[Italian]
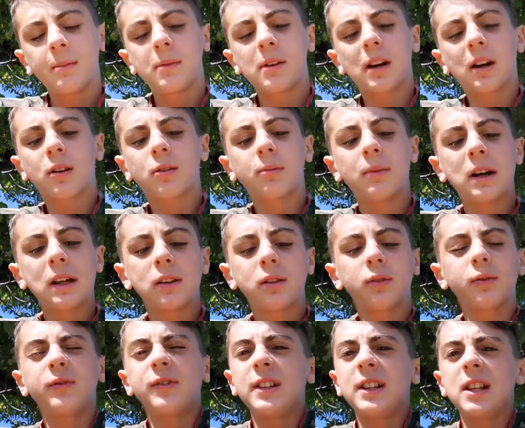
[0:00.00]
mi
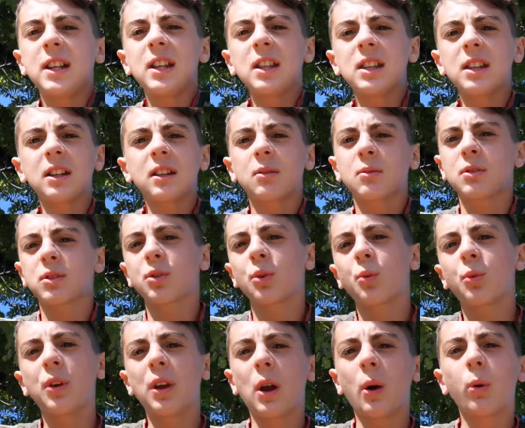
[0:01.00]
raccomando venite questo
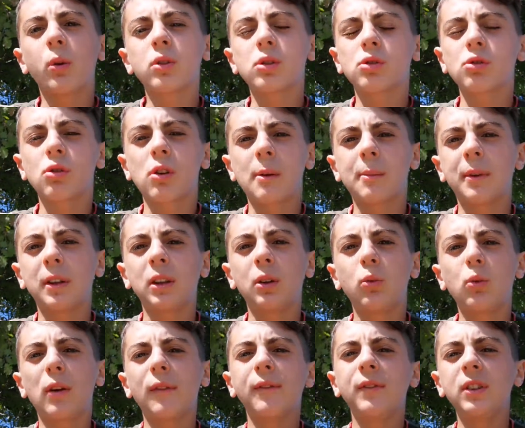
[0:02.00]
qui è solamente
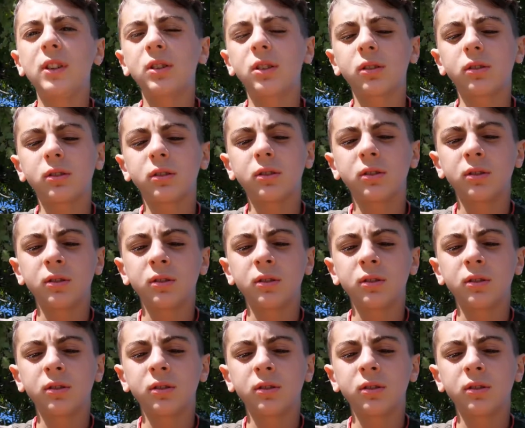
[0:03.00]
un avviso